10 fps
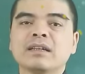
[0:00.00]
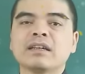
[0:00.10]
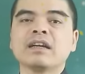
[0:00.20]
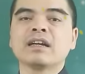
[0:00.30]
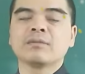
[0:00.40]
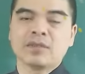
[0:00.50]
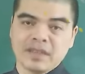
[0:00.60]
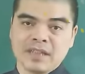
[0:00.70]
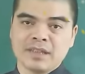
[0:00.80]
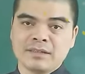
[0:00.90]
kiêng ăn món
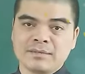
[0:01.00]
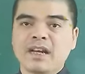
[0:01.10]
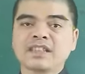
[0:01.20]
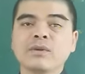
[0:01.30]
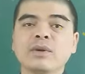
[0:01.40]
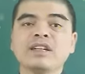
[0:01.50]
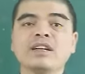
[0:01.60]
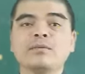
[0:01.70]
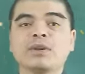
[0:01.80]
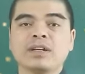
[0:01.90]
gì à, theo quan
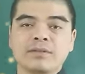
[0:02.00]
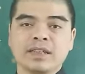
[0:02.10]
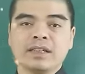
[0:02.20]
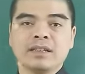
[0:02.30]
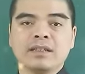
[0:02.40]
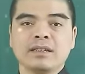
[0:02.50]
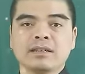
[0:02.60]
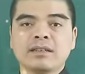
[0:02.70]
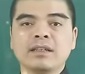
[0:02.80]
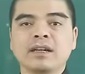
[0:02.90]
niệm của người Việt ấy
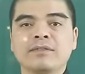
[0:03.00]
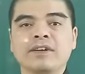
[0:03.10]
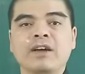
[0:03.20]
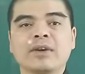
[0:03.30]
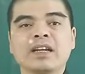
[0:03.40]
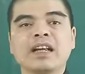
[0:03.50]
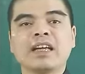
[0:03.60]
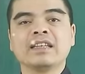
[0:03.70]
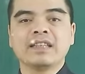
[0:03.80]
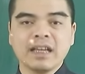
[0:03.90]
tức là vào cái
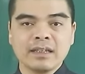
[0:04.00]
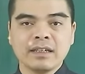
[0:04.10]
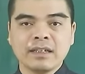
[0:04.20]
ngày Tết